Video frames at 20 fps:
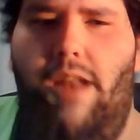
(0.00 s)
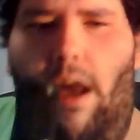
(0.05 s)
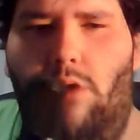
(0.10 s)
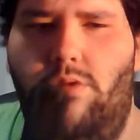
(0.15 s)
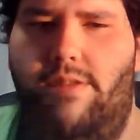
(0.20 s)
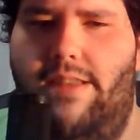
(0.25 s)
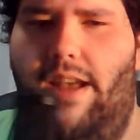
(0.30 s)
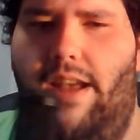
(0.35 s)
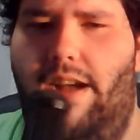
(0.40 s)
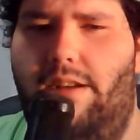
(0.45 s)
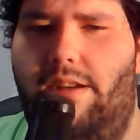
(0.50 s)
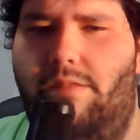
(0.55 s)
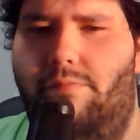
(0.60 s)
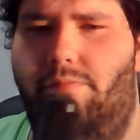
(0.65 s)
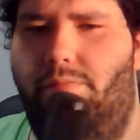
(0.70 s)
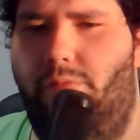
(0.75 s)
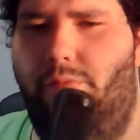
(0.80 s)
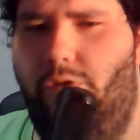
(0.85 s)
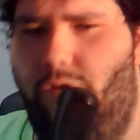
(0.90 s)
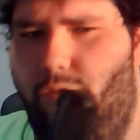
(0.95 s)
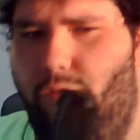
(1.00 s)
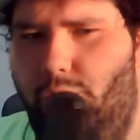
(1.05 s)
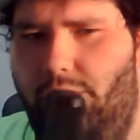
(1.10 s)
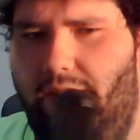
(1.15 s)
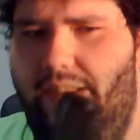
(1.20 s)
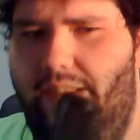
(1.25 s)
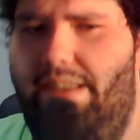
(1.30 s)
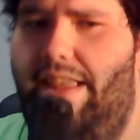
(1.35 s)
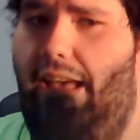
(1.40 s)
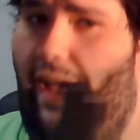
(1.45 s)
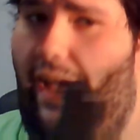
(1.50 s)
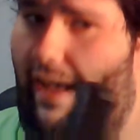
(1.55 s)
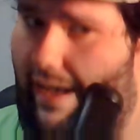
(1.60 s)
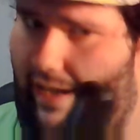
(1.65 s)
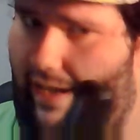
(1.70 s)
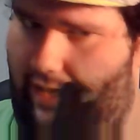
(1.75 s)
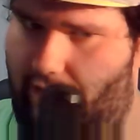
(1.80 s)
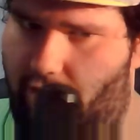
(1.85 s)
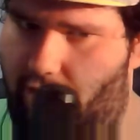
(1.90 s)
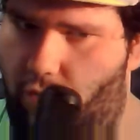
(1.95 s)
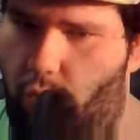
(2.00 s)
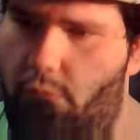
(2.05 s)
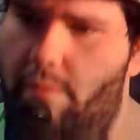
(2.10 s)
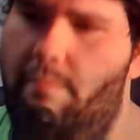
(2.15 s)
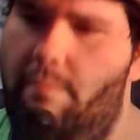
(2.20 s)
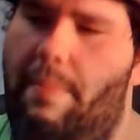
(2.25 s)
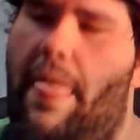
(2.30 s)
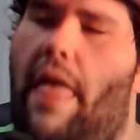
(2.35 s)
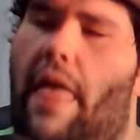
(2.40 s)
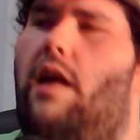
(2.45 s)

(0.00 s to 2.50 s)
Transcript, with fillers: Aussagen bezüglich, Achtung,